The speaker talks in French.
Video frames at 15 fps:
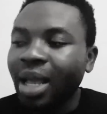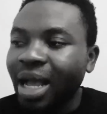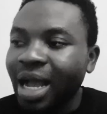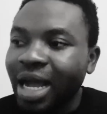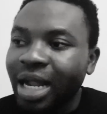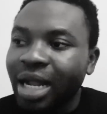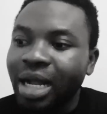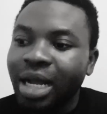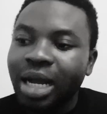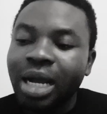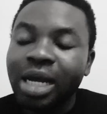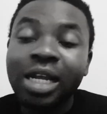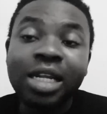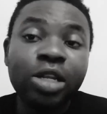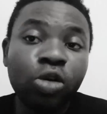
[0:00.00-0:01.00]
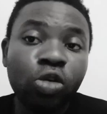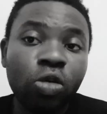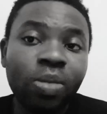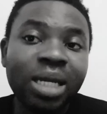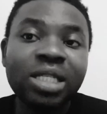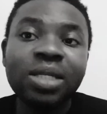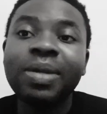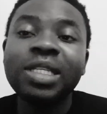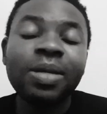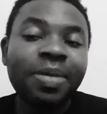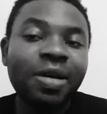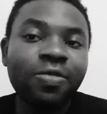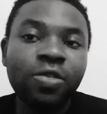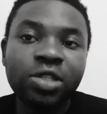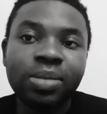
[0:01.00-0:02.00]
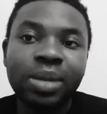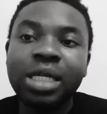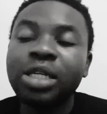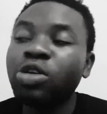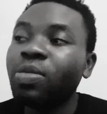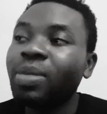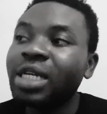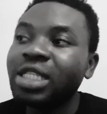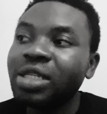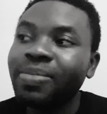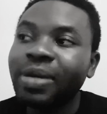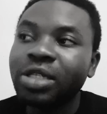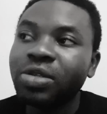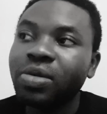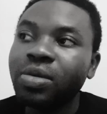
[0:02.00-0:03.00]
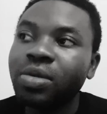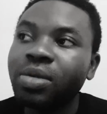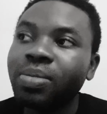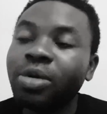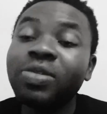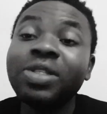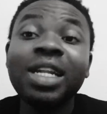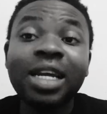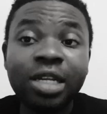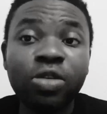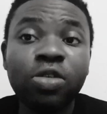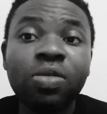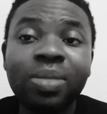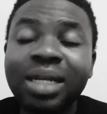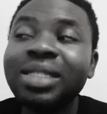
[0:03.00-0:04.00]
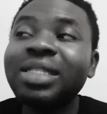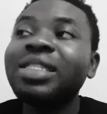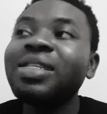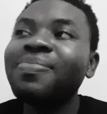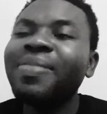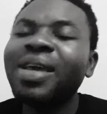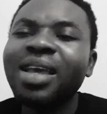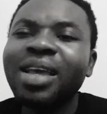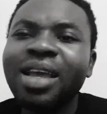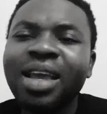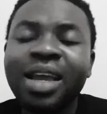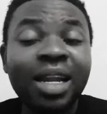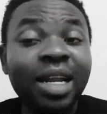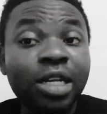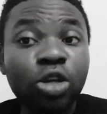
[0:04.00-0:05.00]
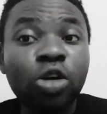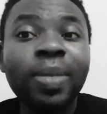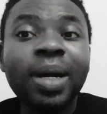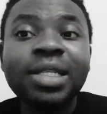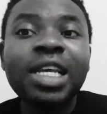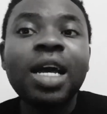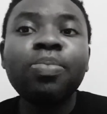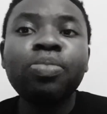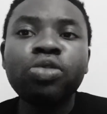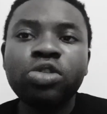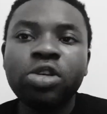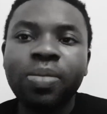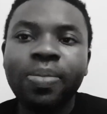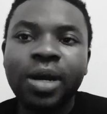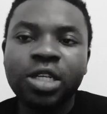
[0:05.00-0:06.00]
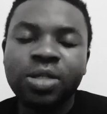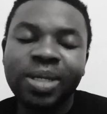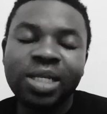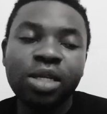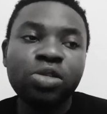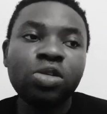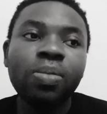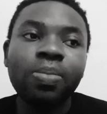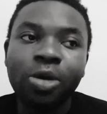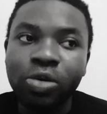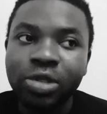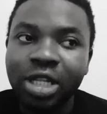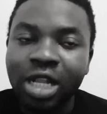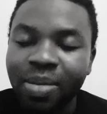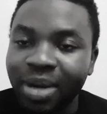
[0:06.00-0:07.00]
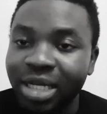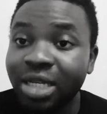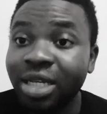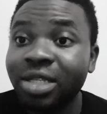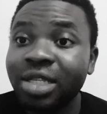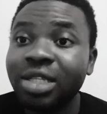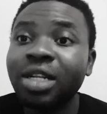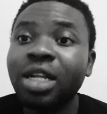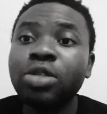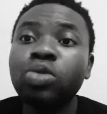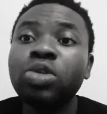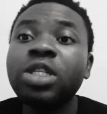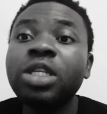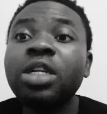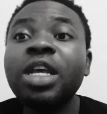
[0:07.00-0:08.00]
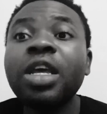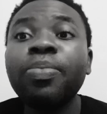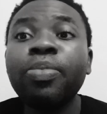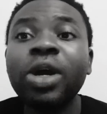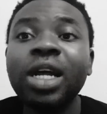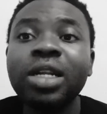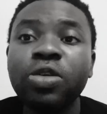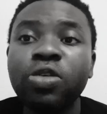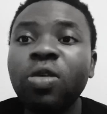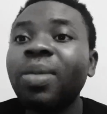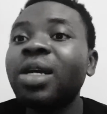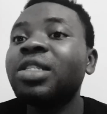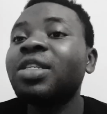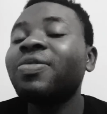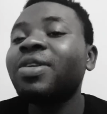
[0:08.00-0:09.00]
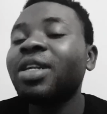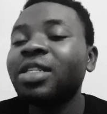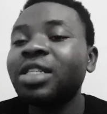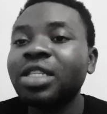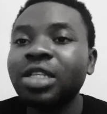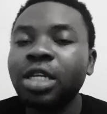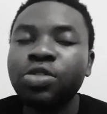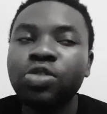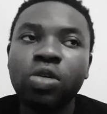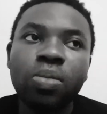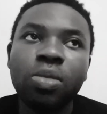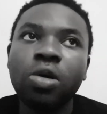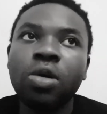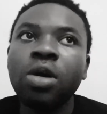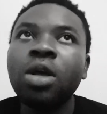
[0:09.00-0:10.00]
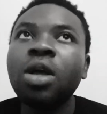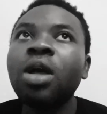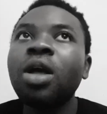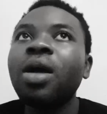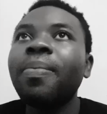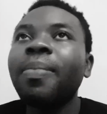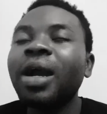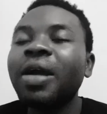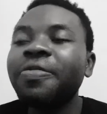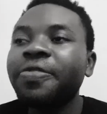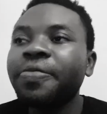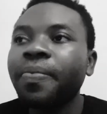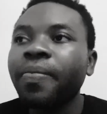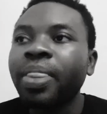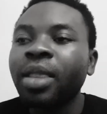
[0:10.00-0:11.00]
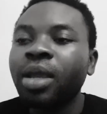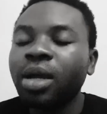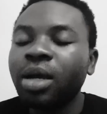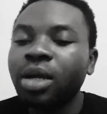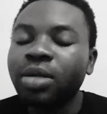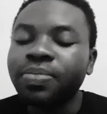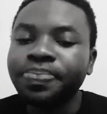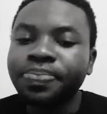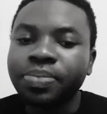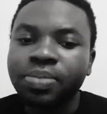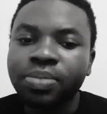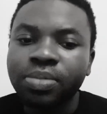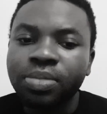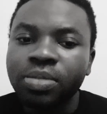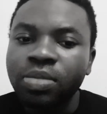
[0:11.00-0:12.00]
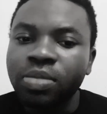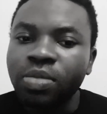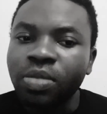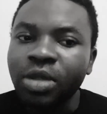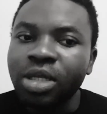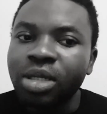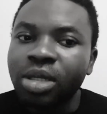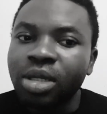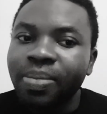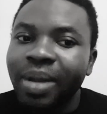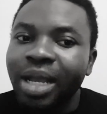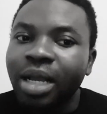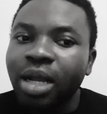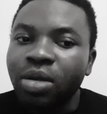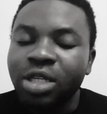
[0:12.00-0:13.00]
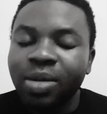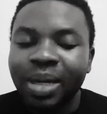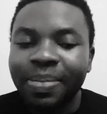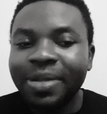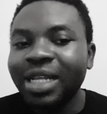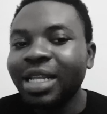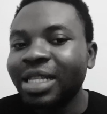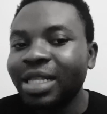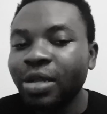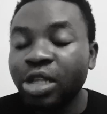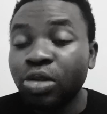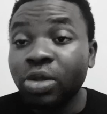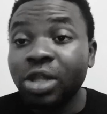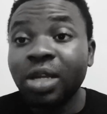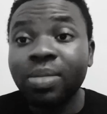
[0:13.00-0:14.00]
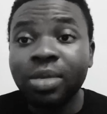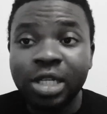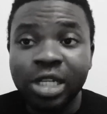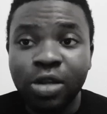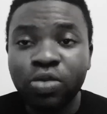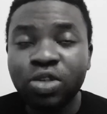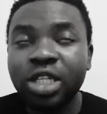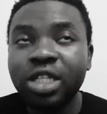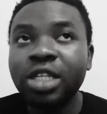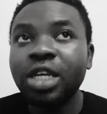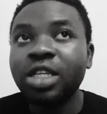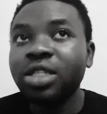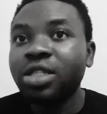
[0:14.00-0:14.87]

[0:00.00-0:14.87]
à, la nécromancie, mais c'est pas forcément la nécromancie parce que, bon, c'est la nécromancie, mais la nécromancie a plusieurs branches parce que si on prend aussi la magie ancestrale, c'est aussi lié un peu à la nécromancie vu que les ancêtres sont morts. Bref, euh, mais quand on demande peut-être le totem, totems, c'est là où j'étais,